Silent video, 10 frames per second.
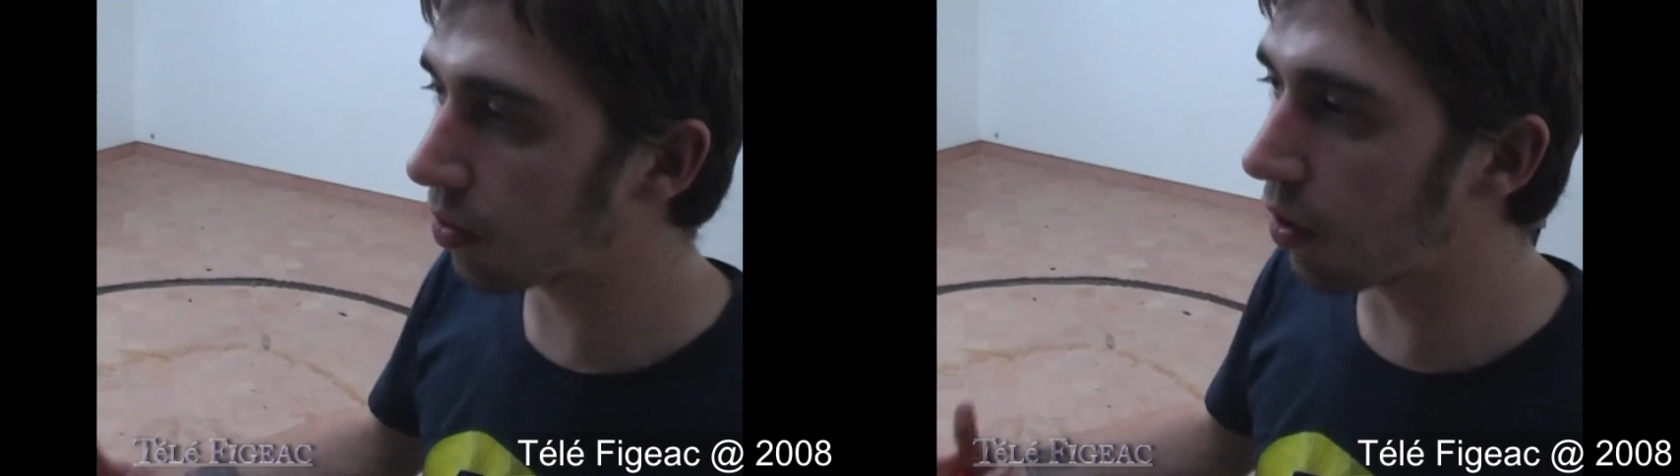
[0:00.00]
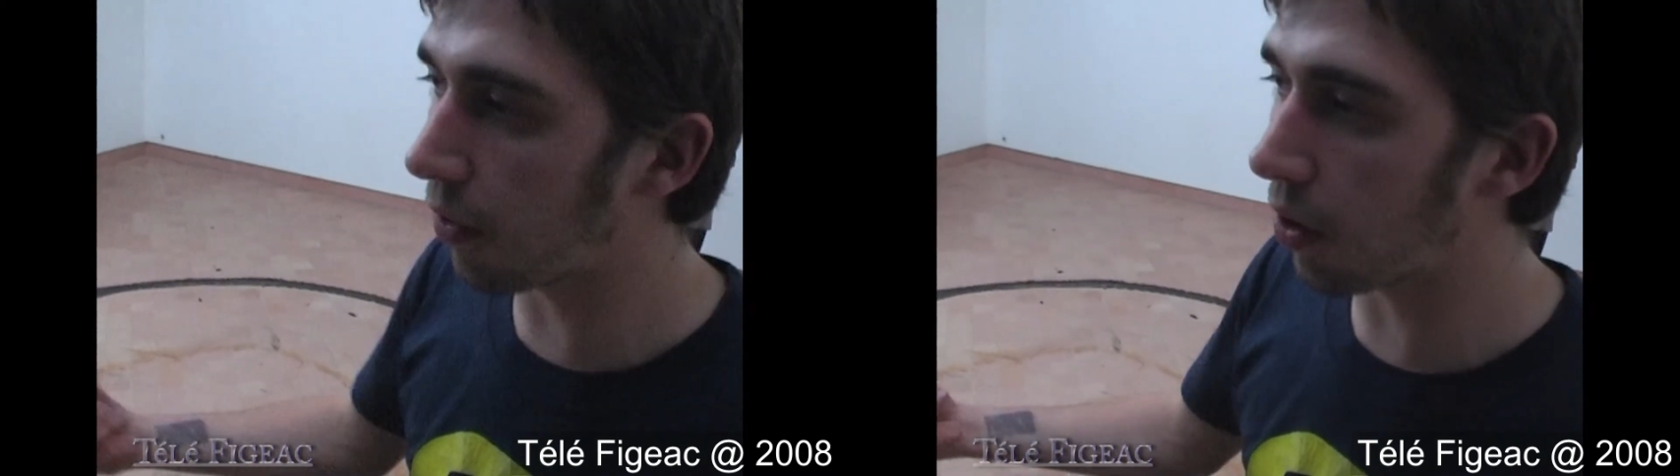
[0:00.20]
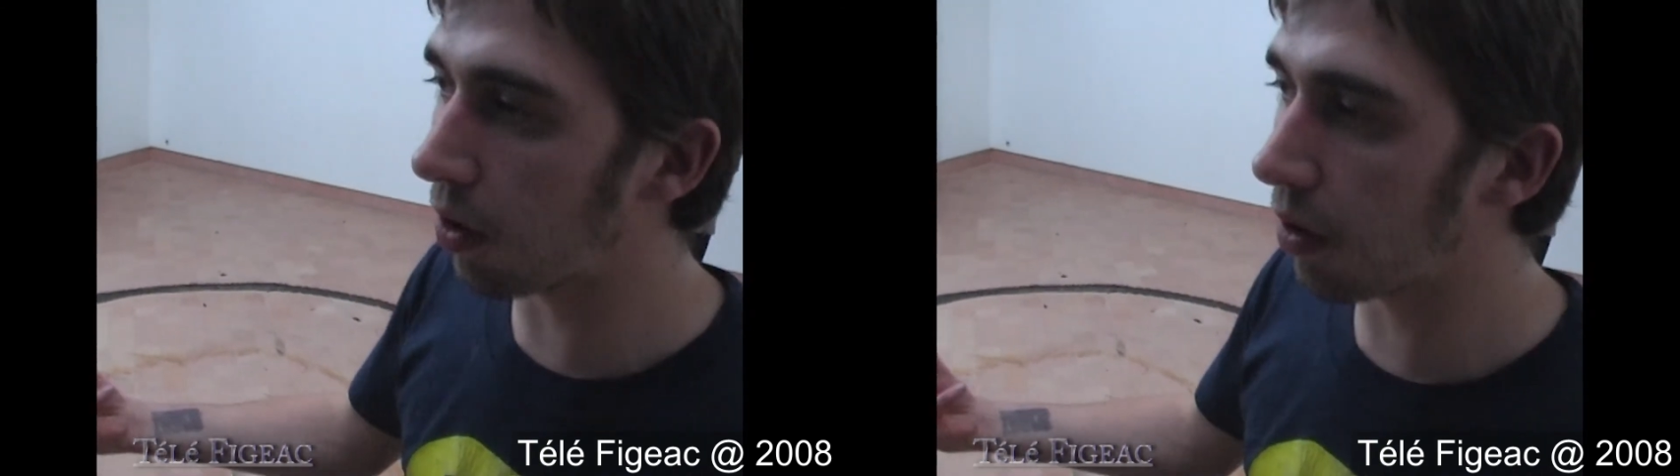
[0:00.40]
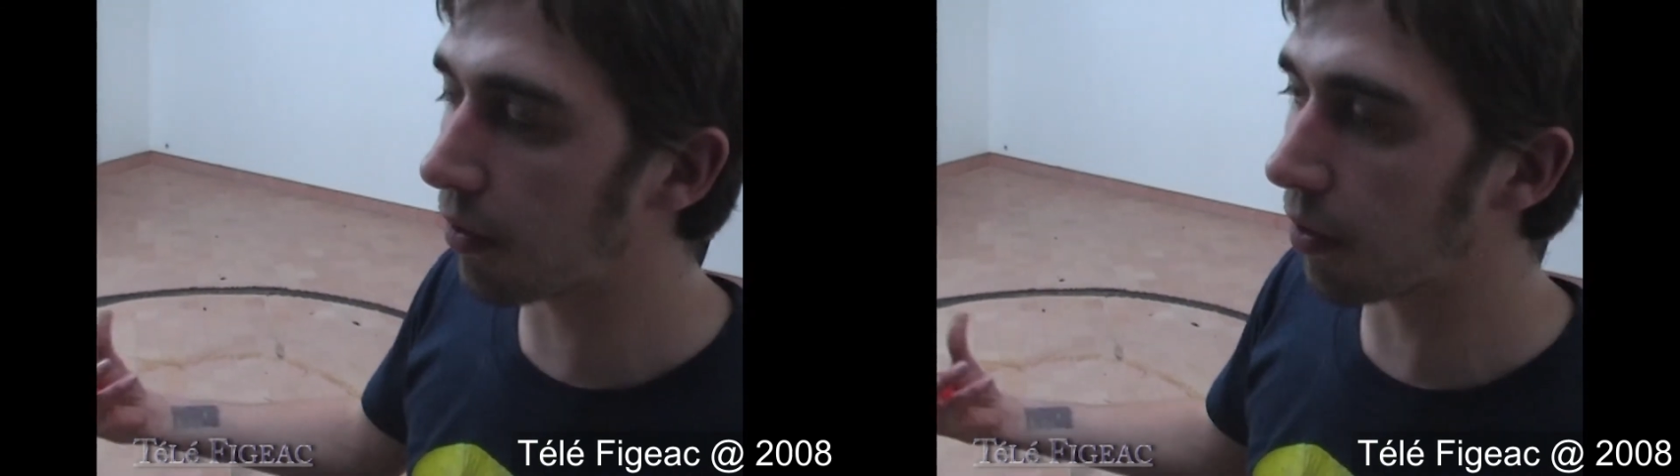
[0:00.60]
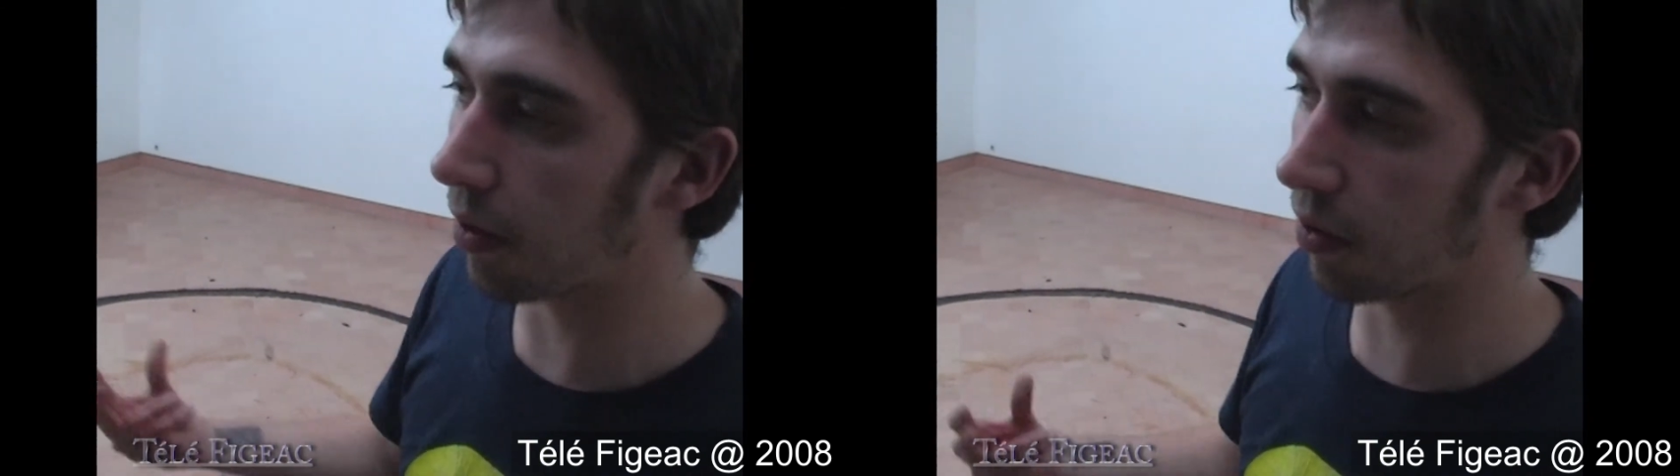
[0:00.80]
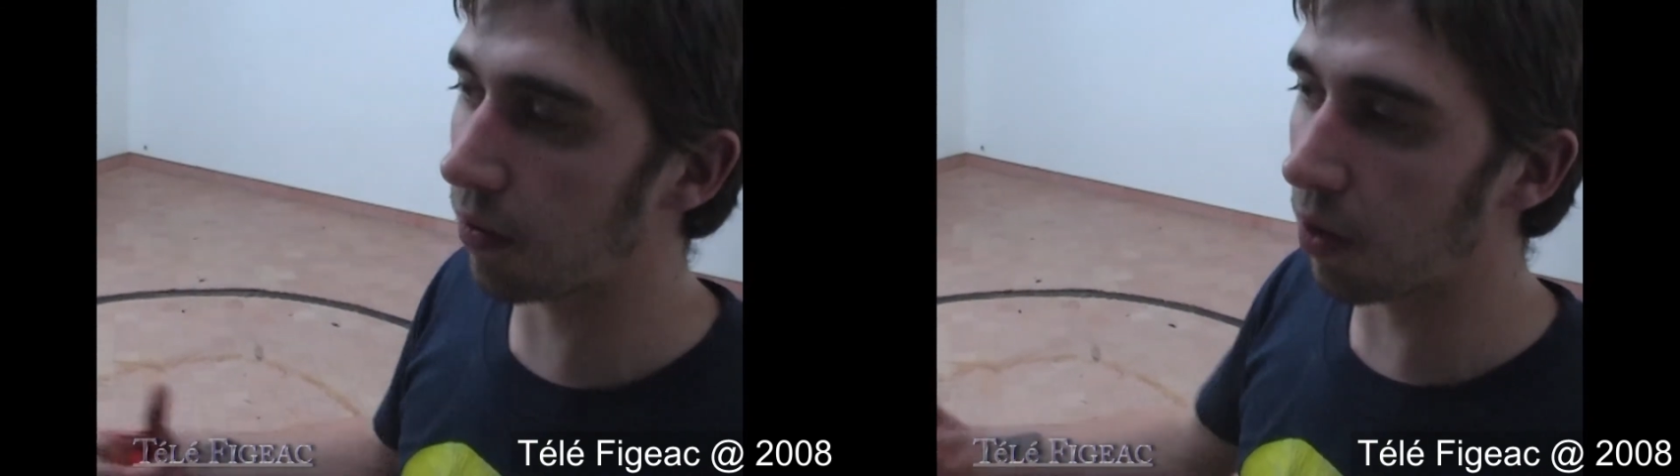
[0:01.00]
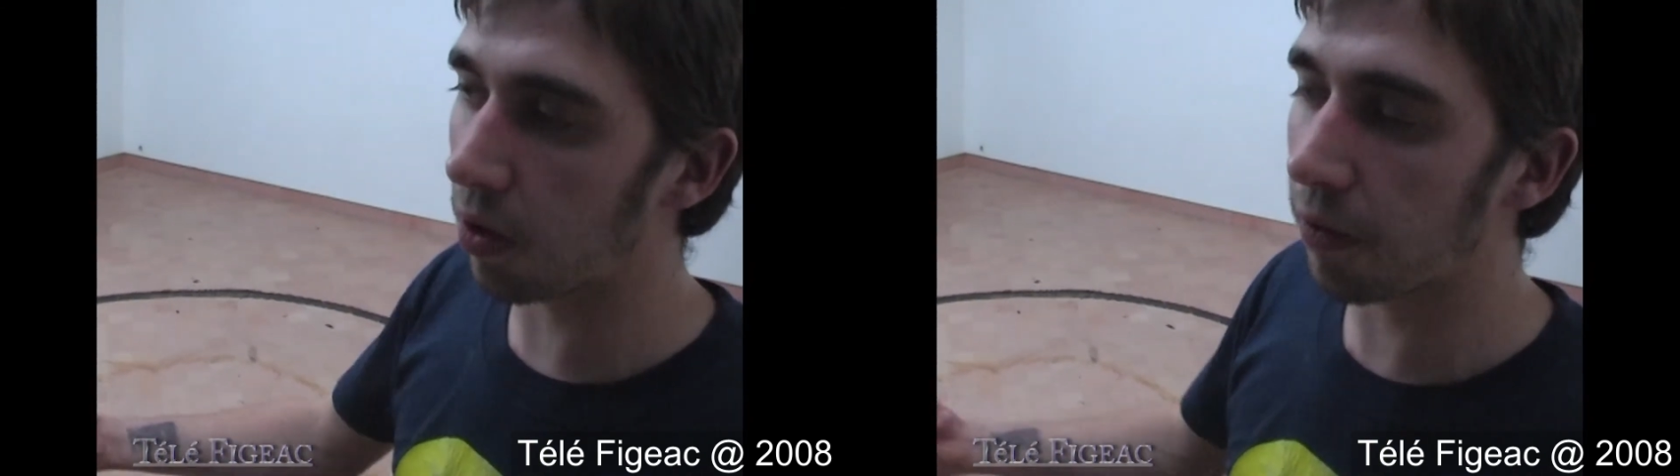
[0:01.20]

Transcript: devant l'œuvre, devant